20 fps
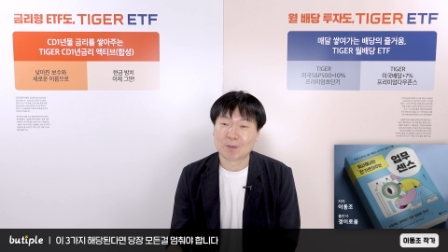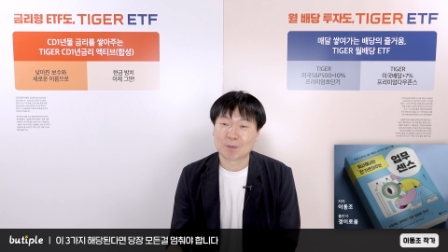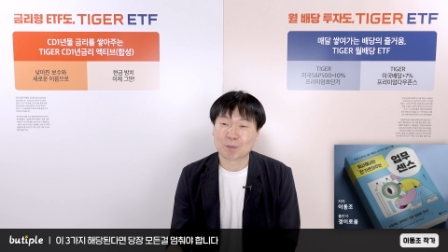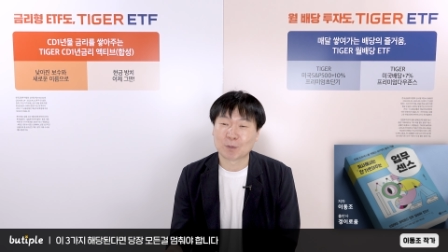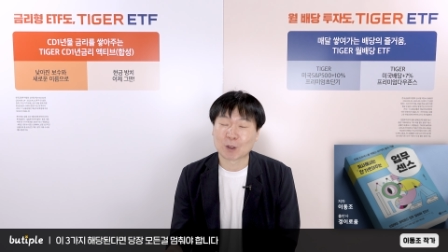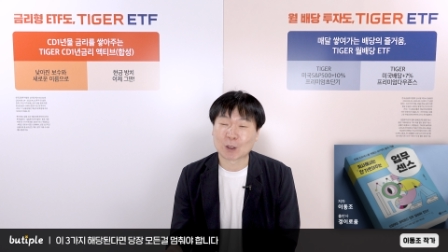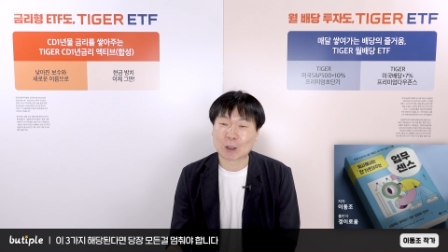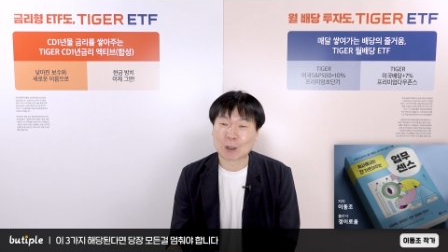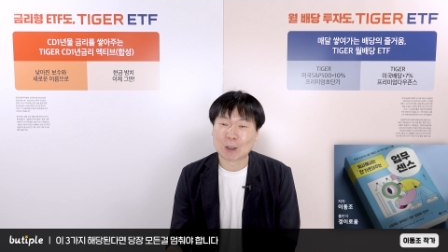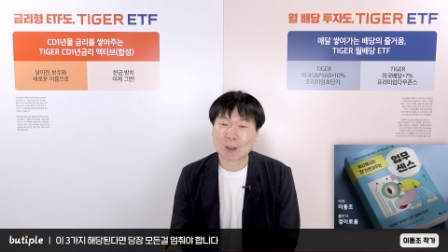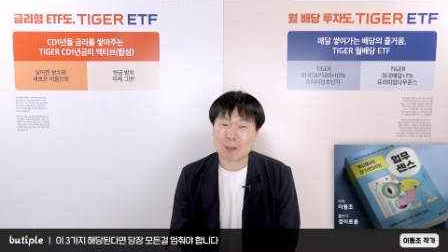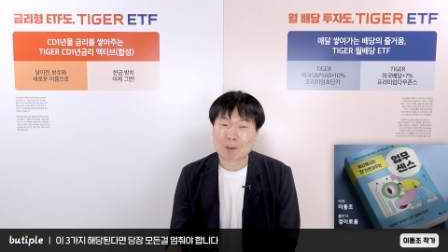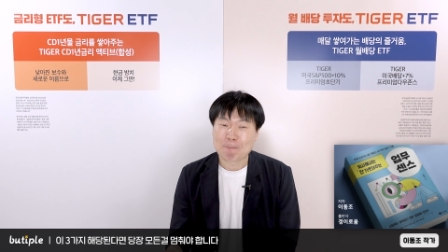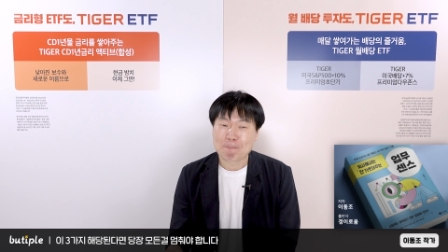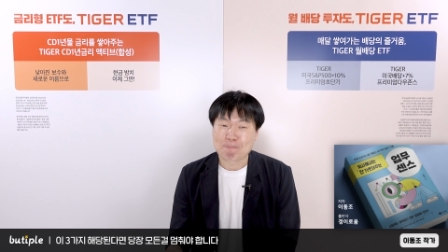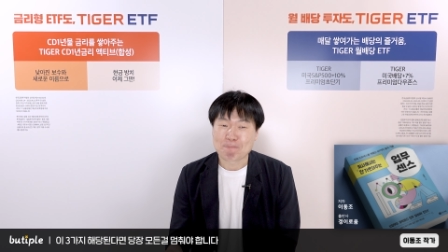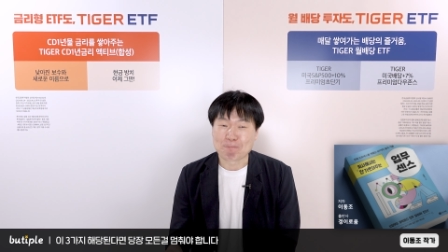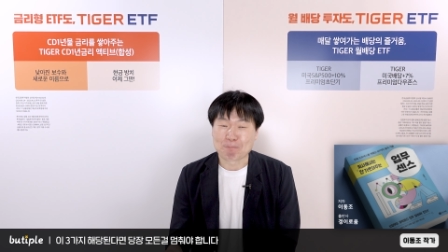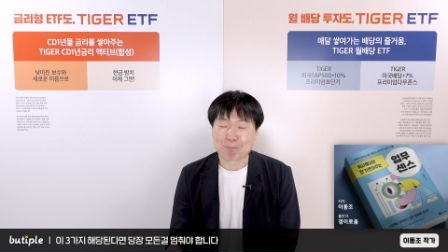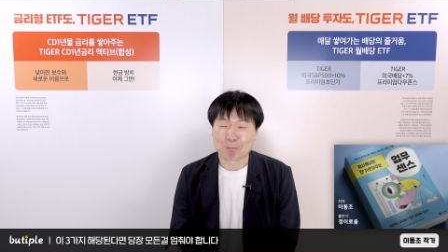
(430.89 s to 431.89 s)
뭐,
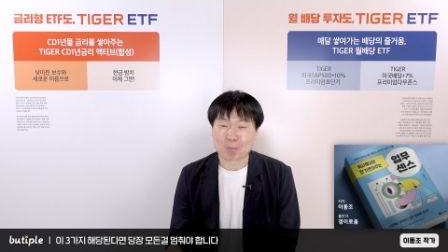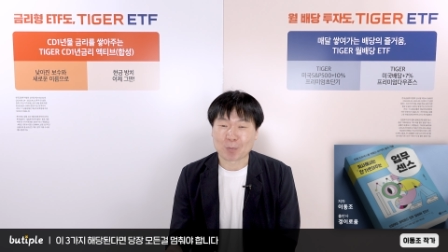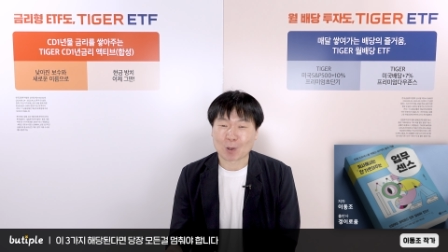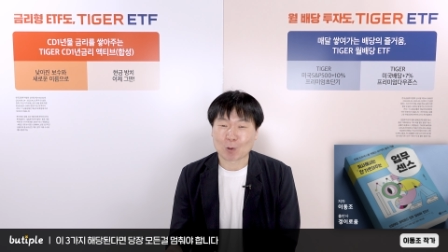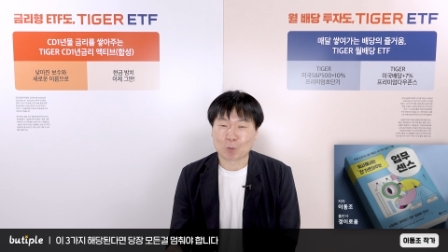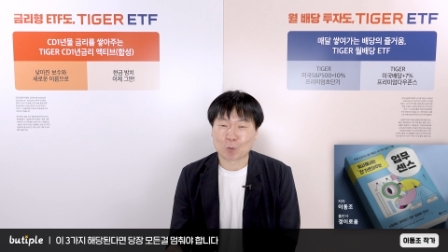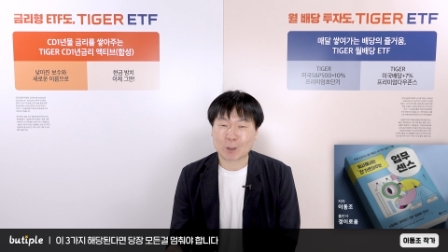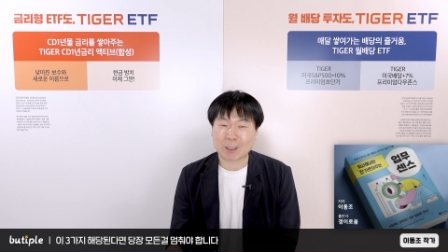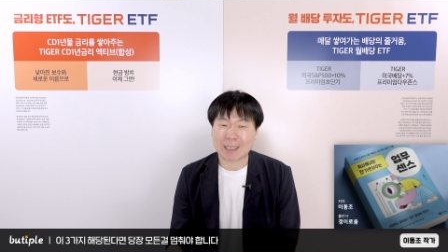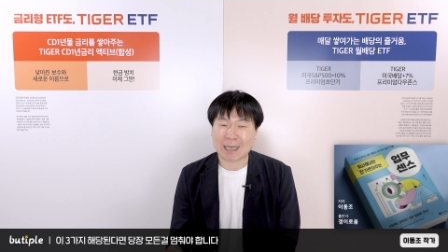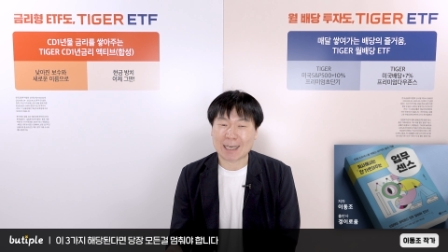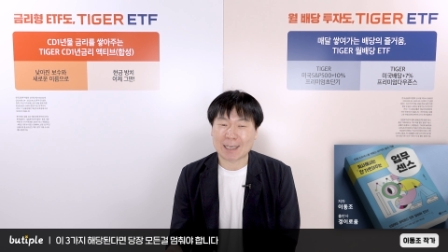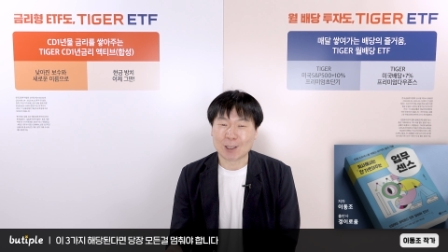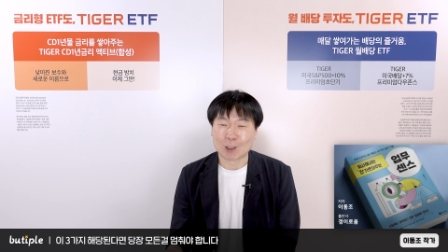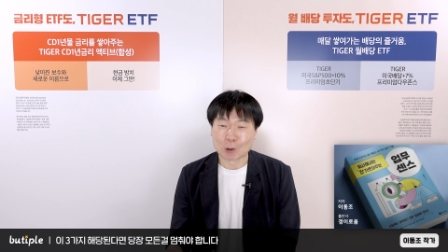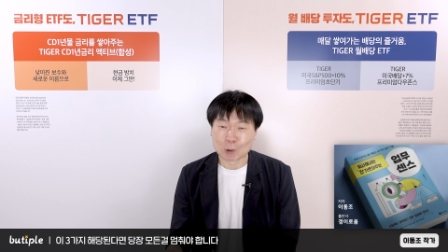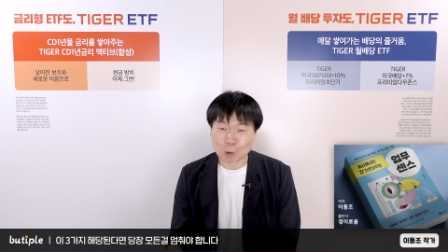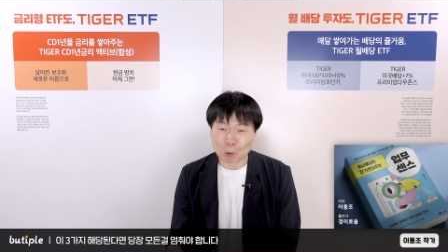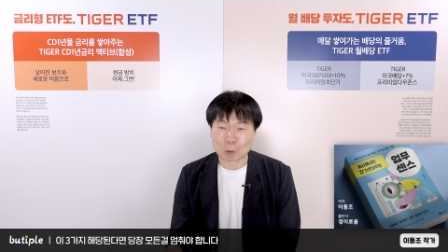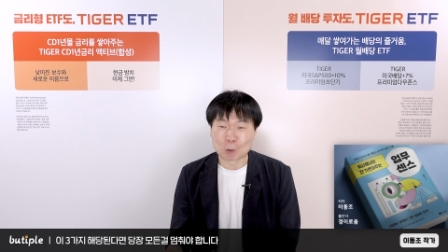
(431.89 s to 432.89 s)
음, 우리가
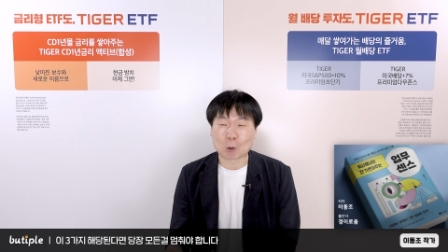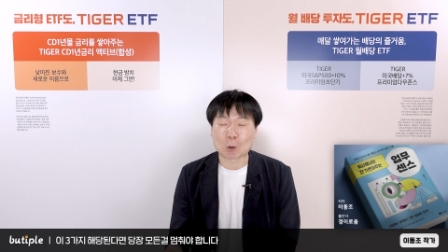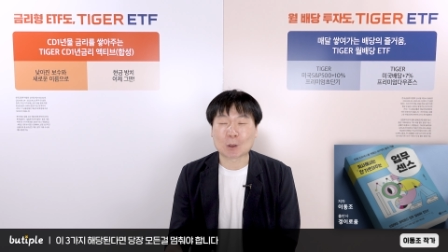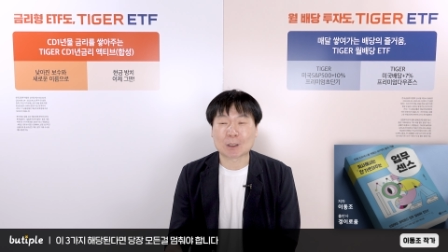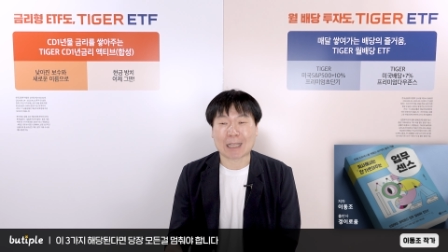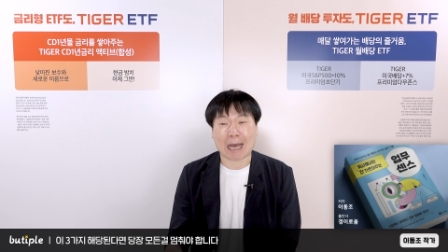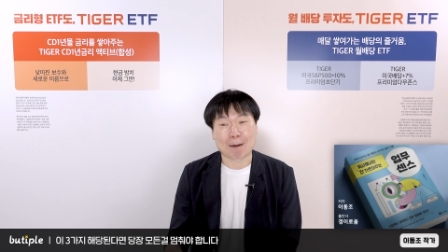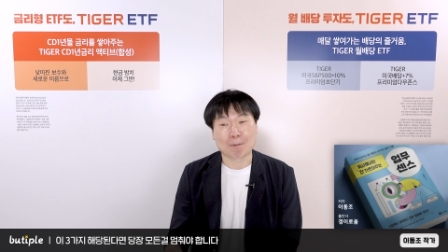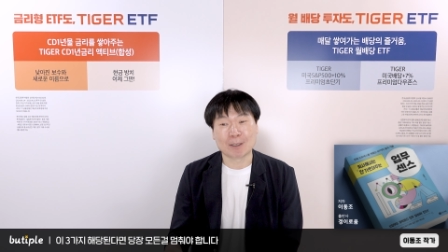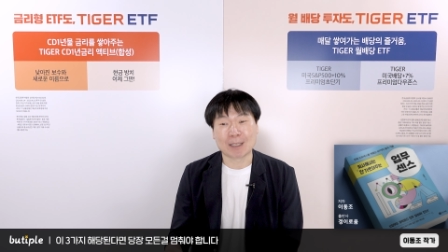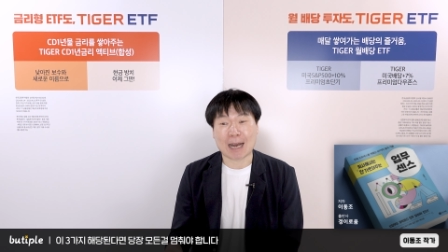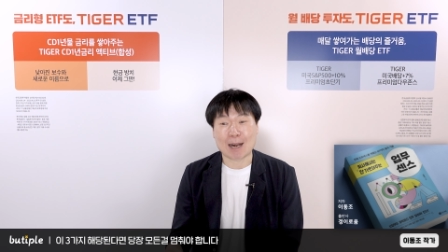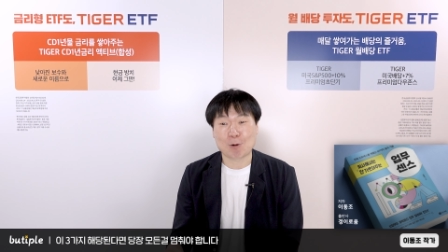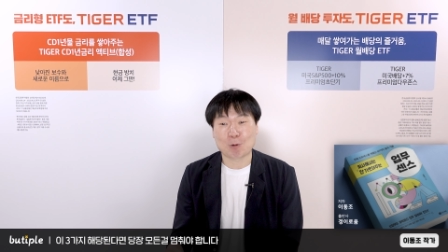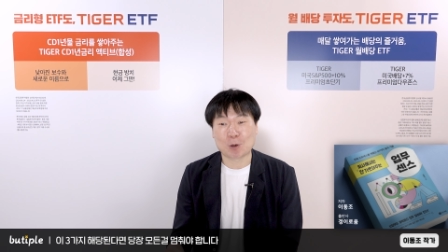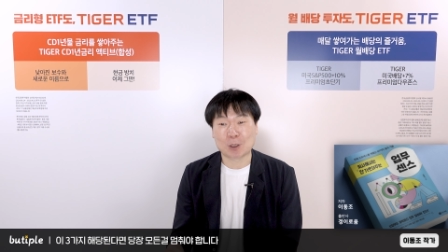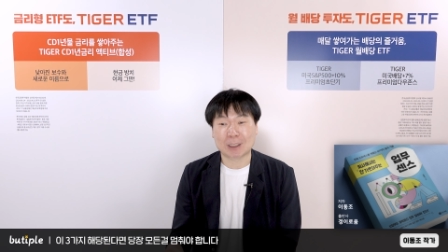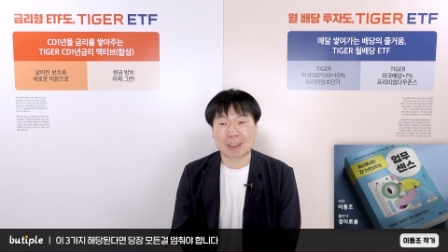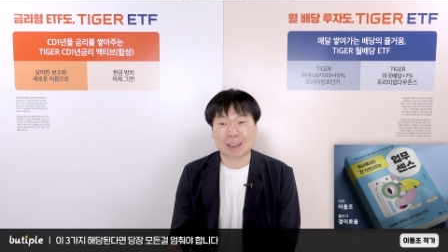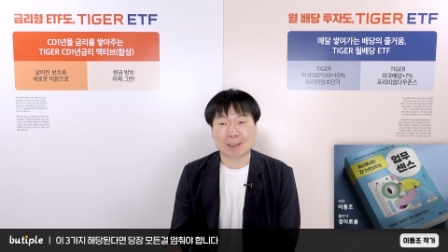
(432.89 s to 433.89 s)
어느 정도는 답은
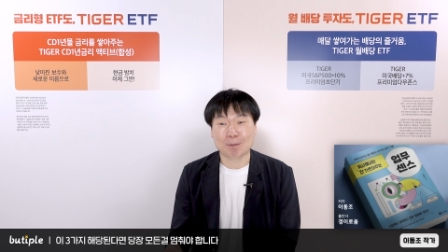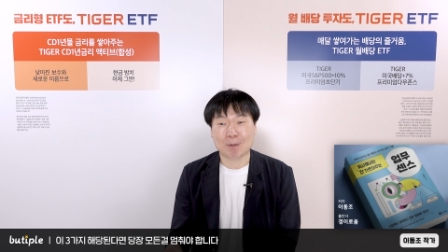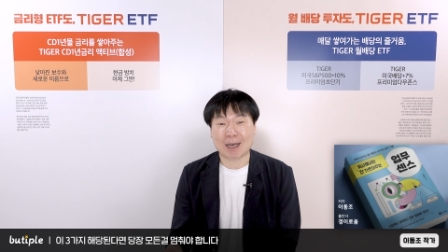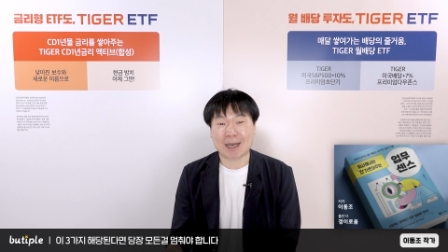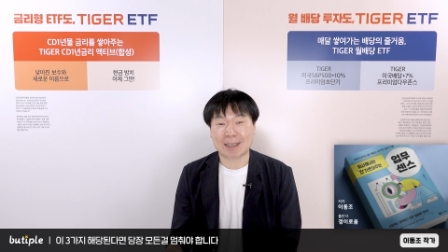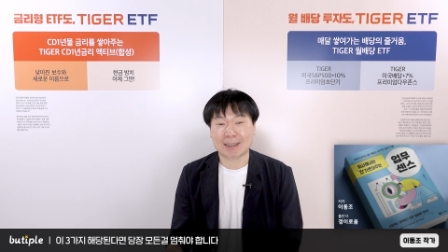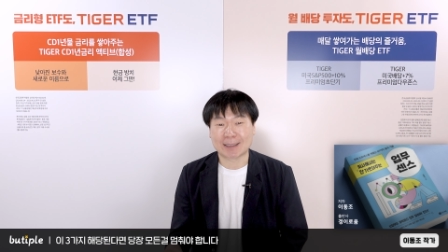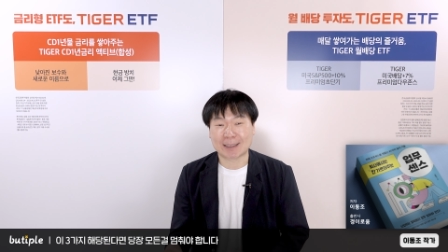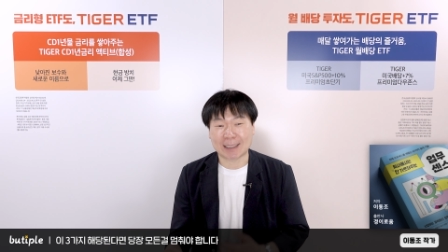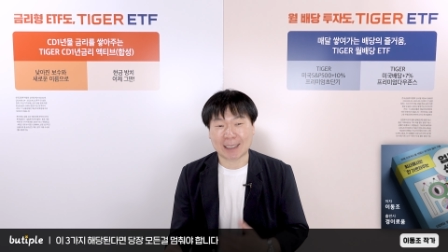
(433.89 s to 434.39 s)
알고 있지만,